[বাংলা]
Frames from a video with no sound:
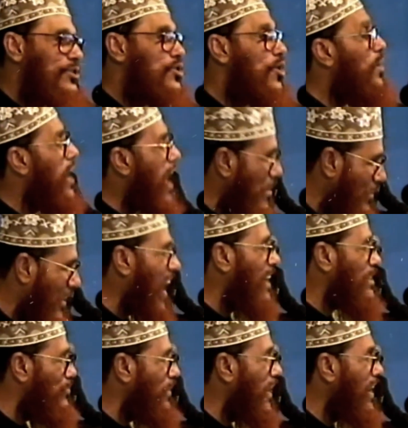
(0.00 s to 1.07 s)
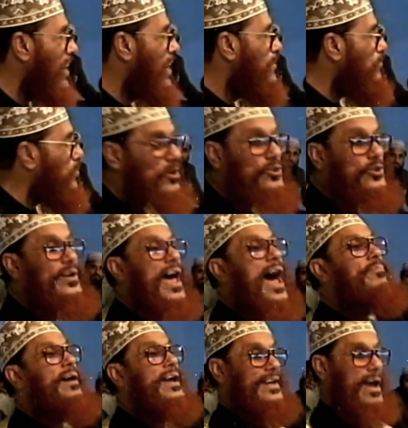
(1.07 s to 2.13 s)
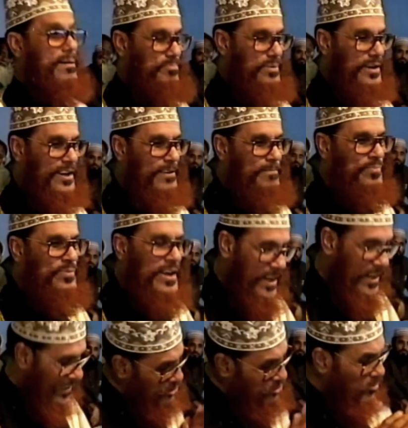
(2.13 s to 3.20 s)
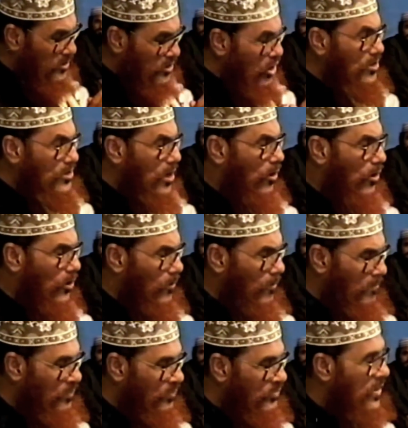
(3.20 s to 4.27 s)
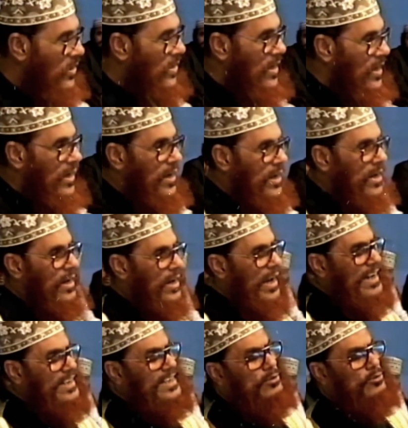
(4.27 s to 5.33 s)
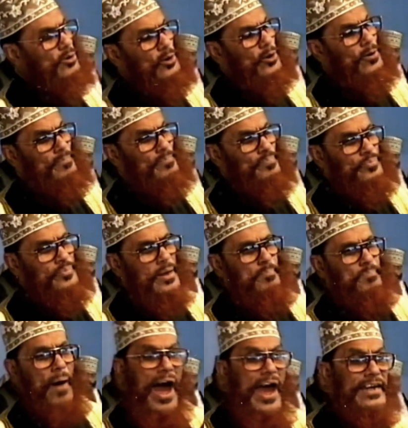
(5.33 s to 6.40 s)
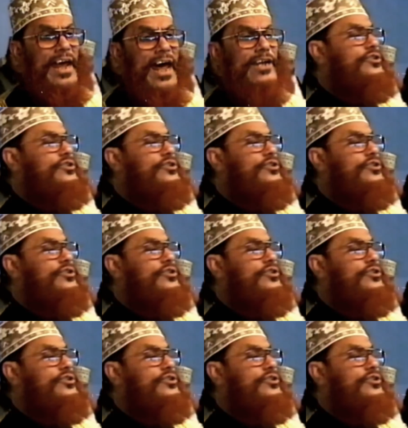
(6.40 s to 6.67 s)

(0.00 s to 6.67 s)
সময় আবার আসবে প্রয়োজনে আবার নামবে কিন্তু বিষয়টা হলো এটা কোনো ফাইনাল